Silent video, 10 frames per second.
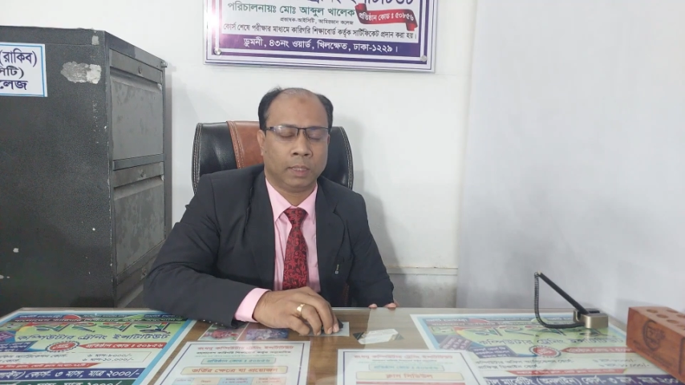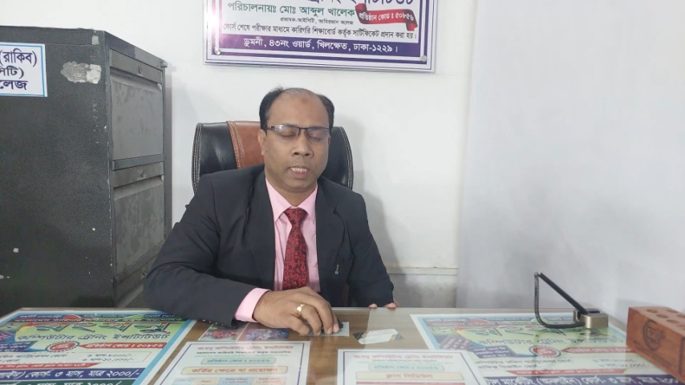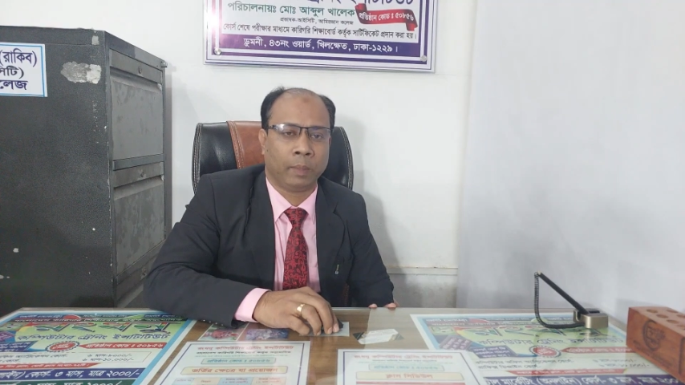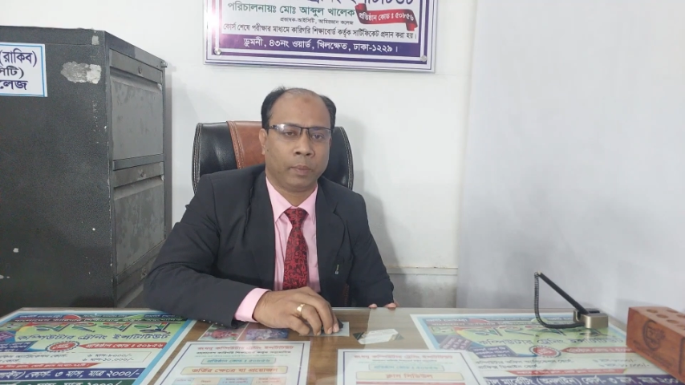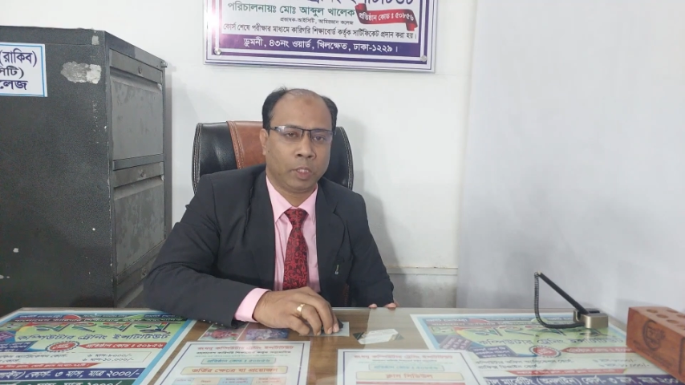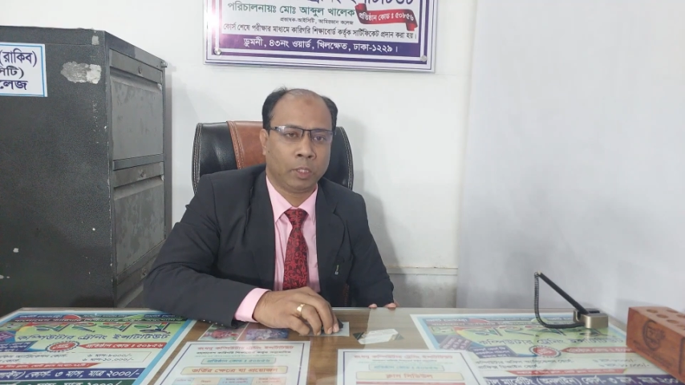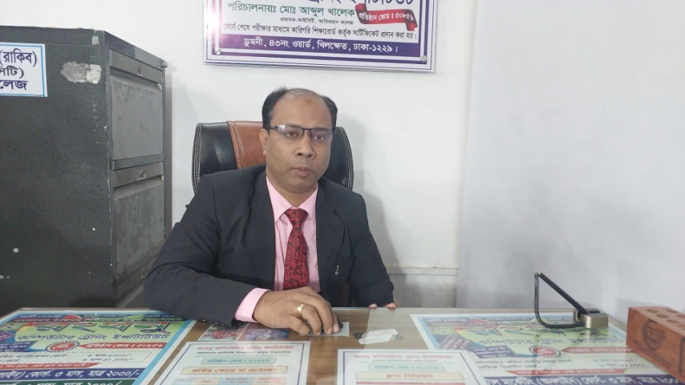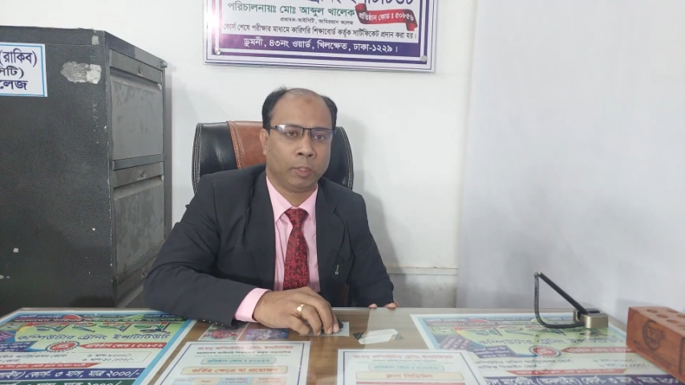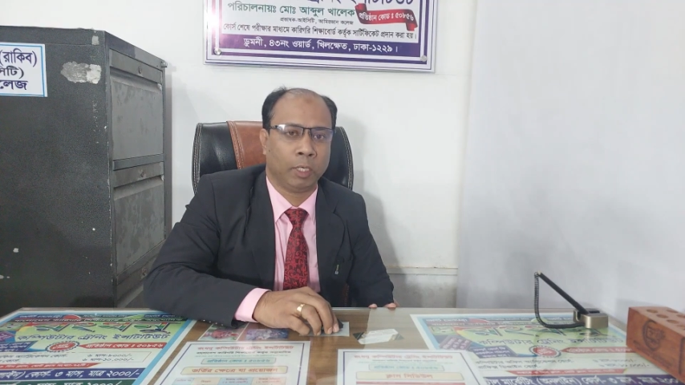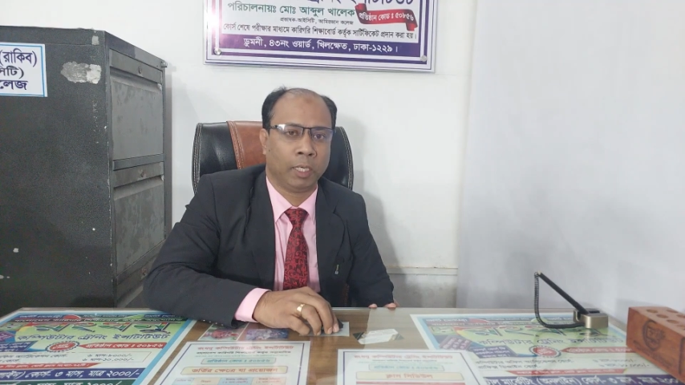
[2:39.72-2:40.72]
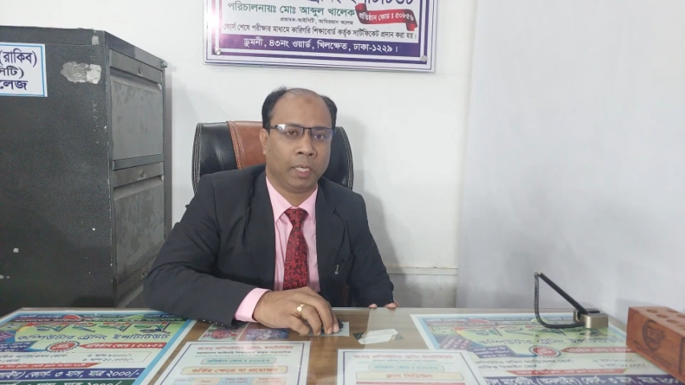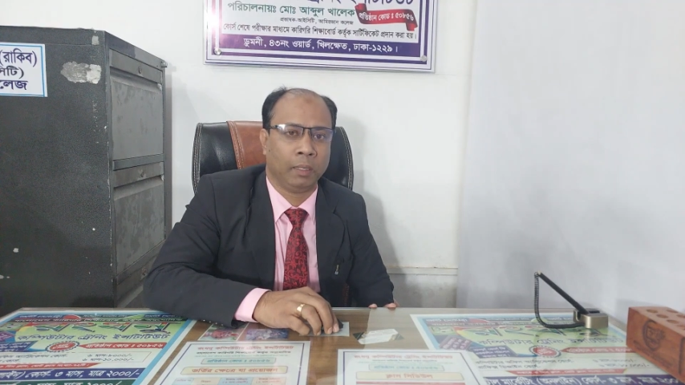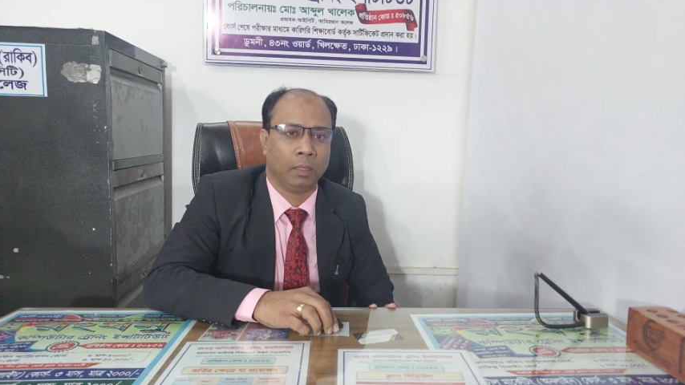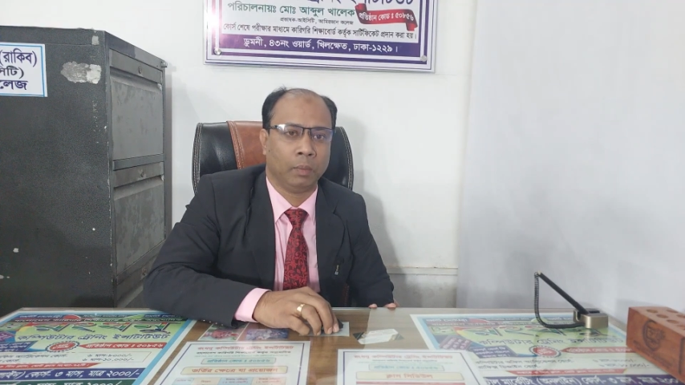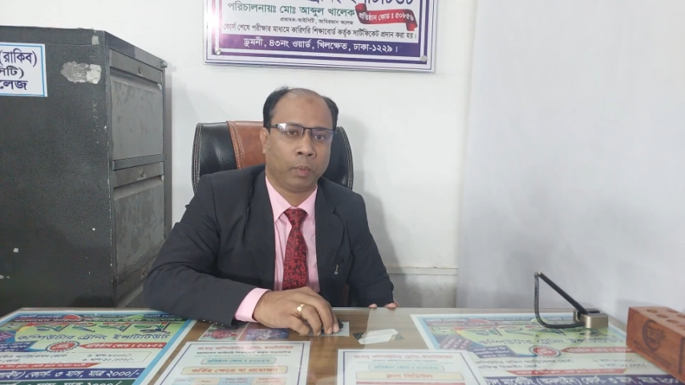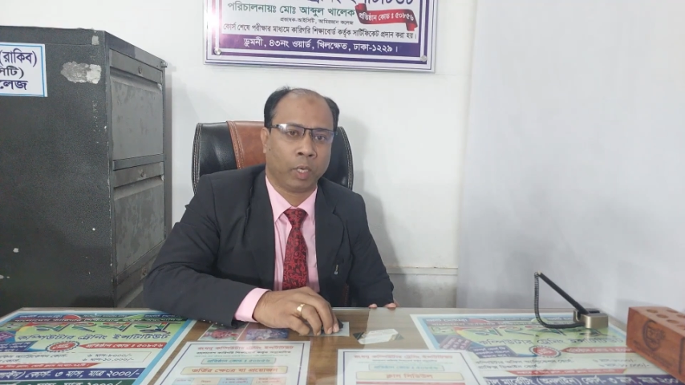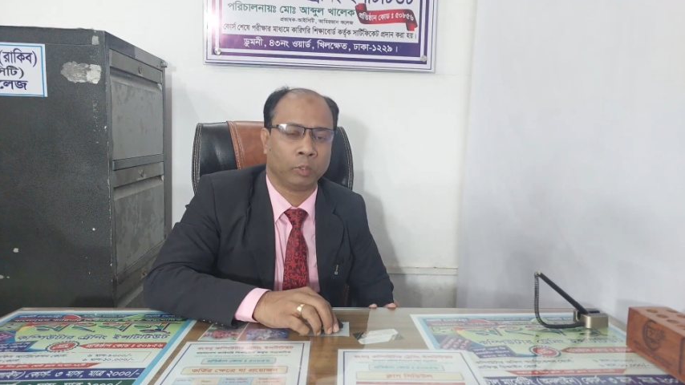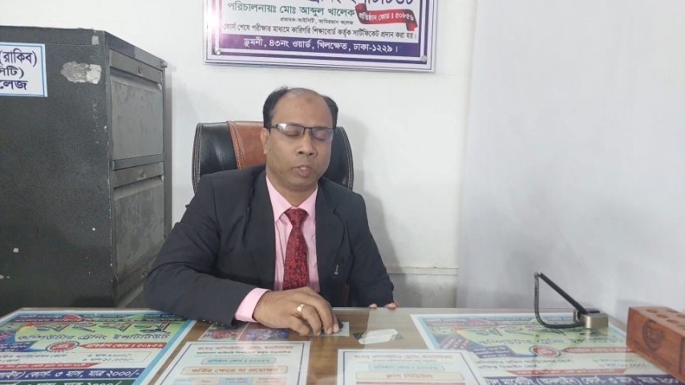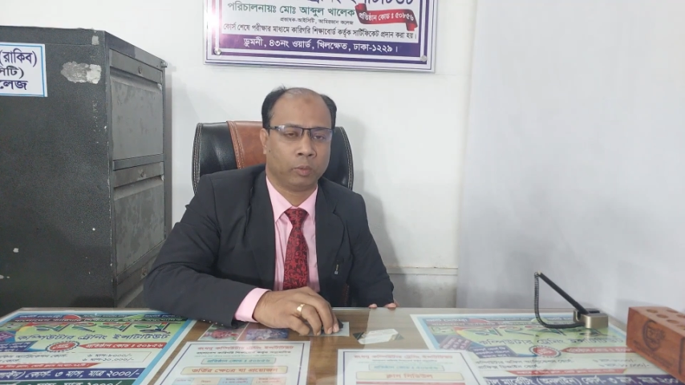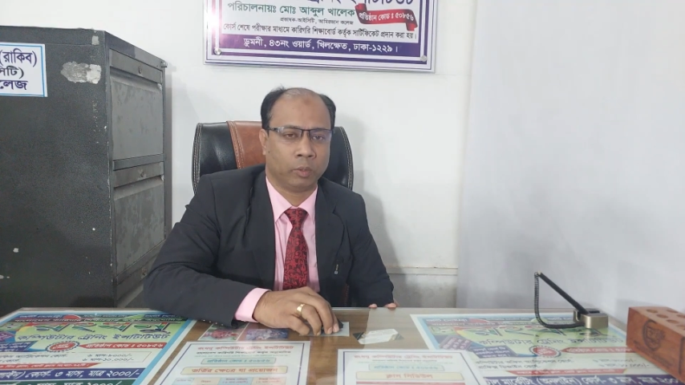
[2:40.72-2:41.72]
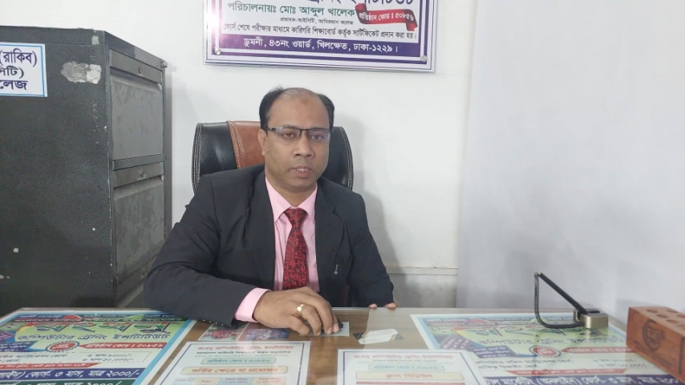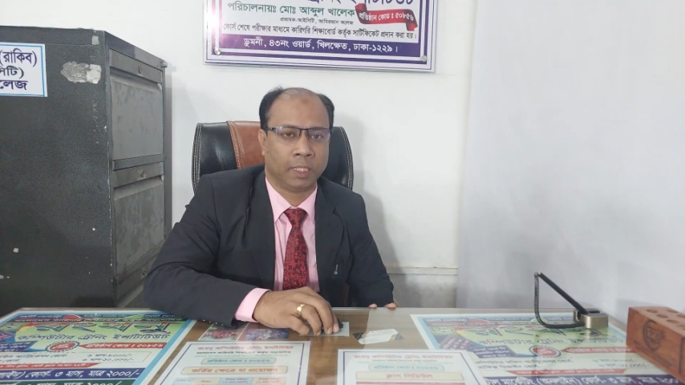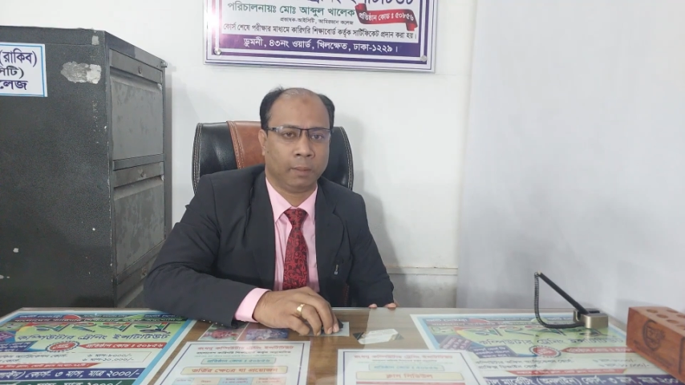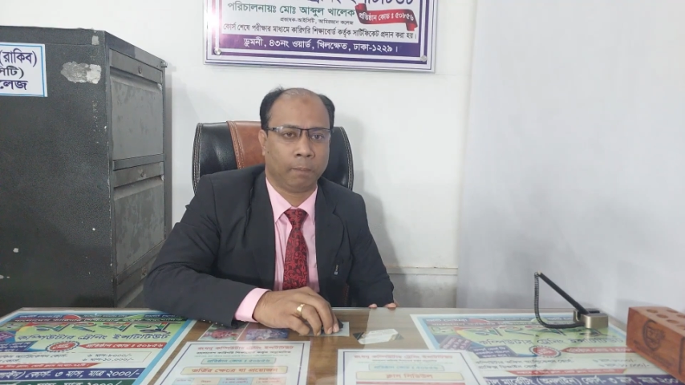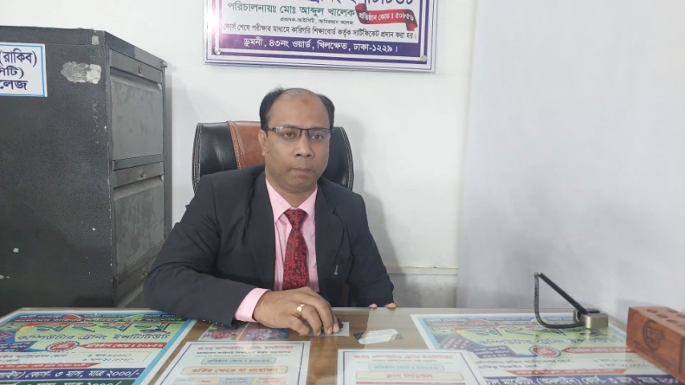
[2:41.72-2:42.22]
যারা বিশ্ববিদ্যালয়ে পড়াশোনা করছে